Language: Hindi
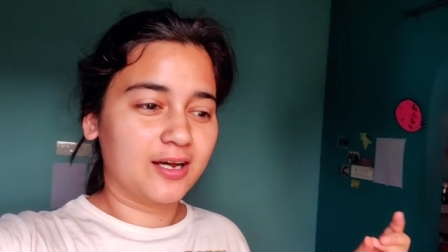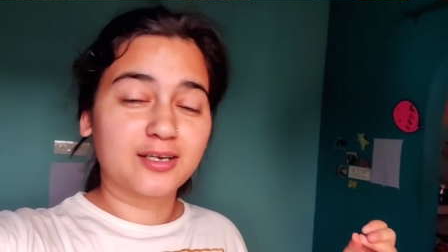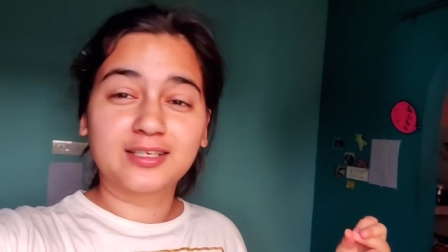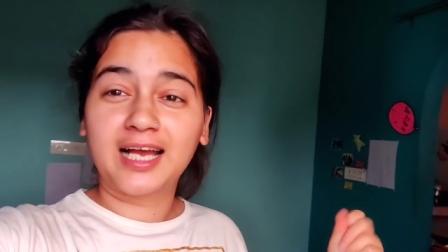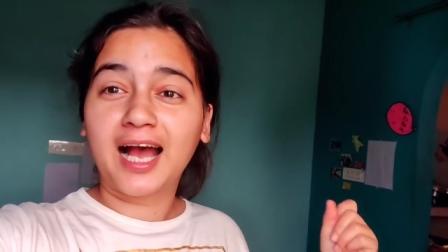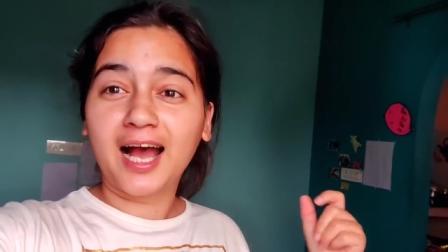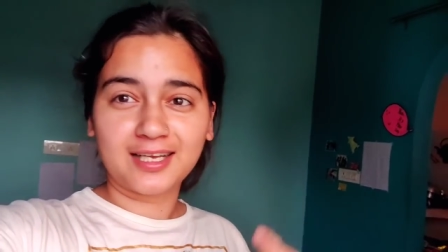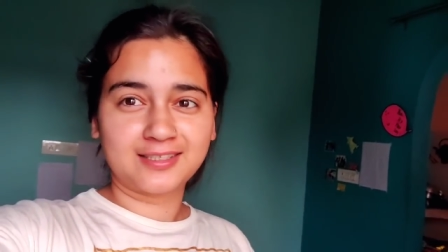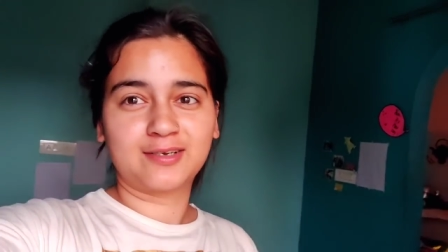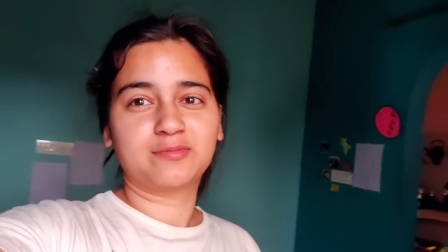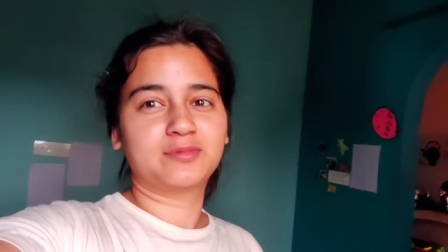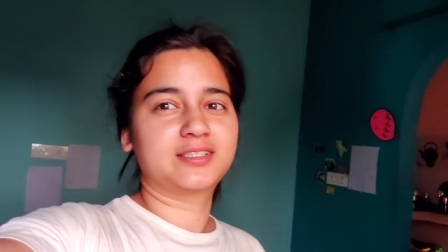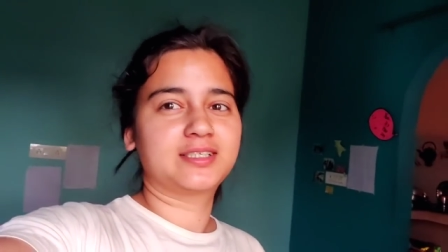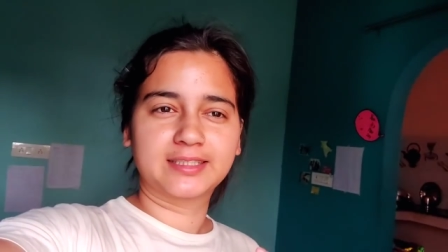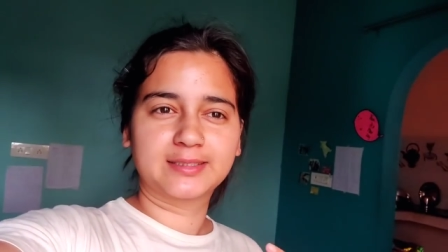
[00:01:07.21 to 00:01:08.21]
और आज
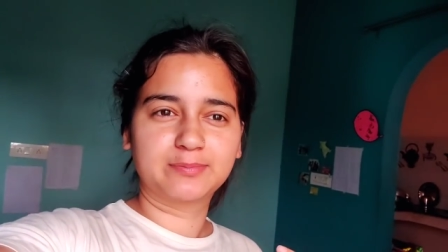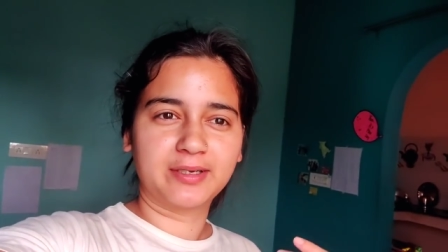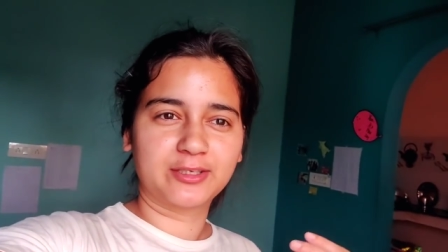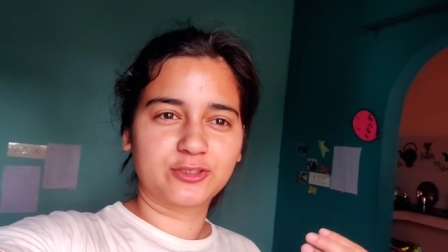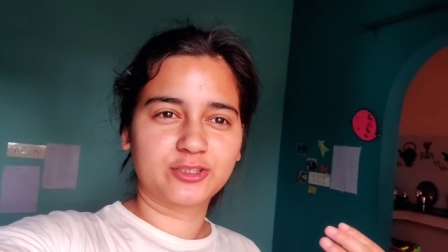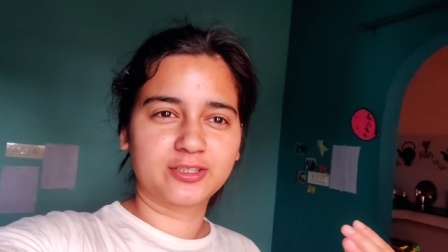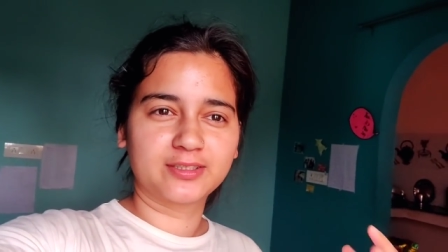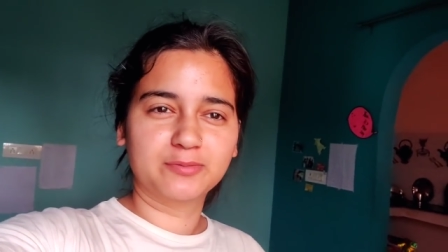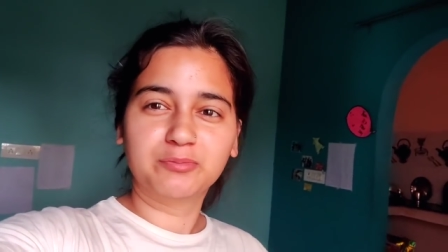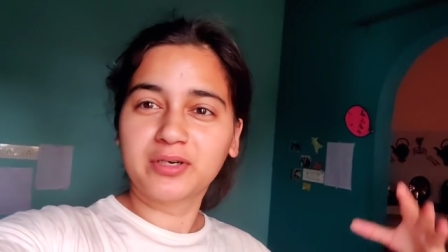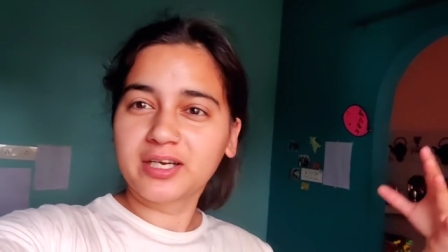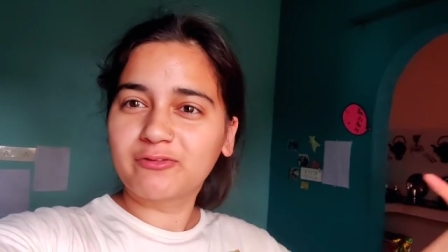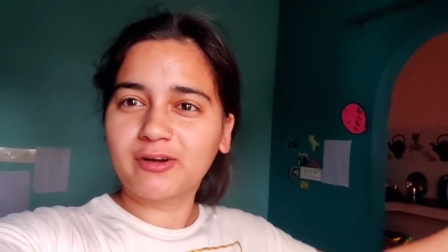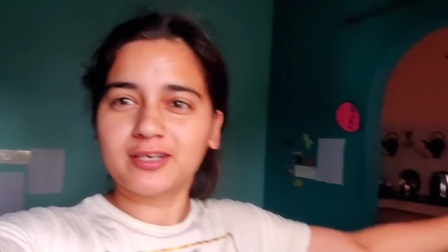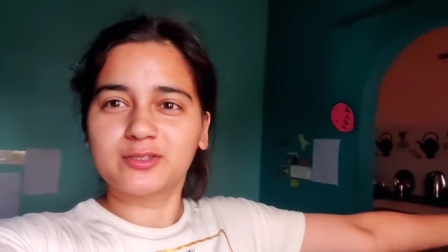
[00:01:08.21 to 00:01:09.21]
हम स्पेशल
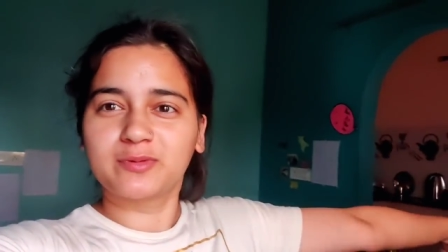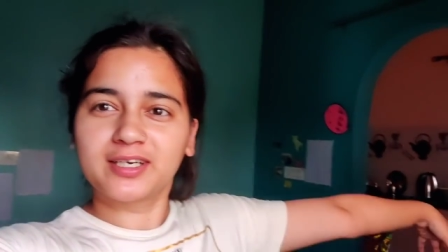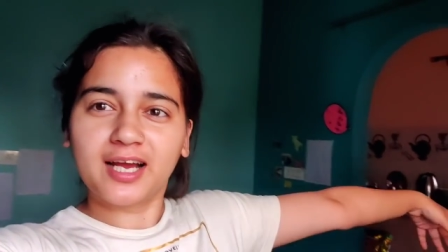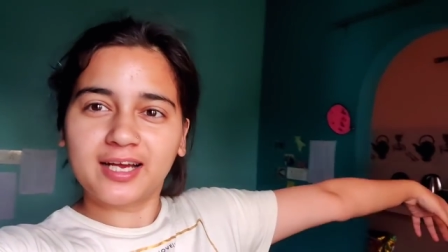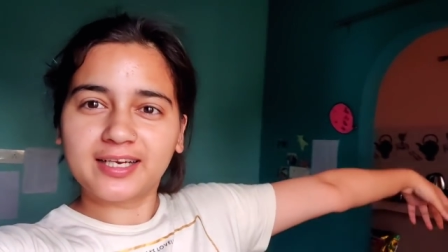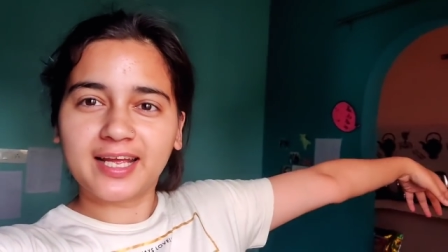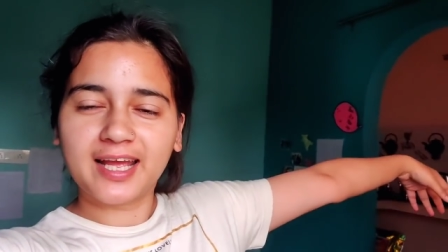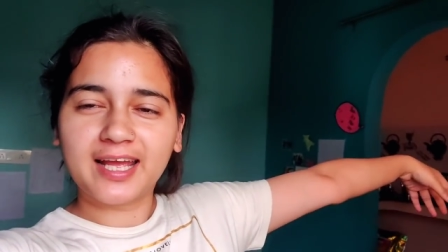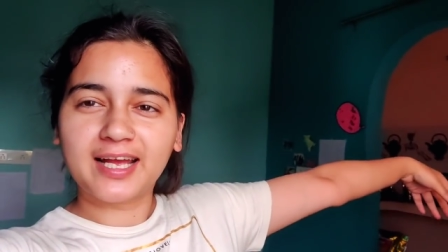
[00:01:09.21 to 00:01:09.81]
ब्रेकफास्ट बना रहे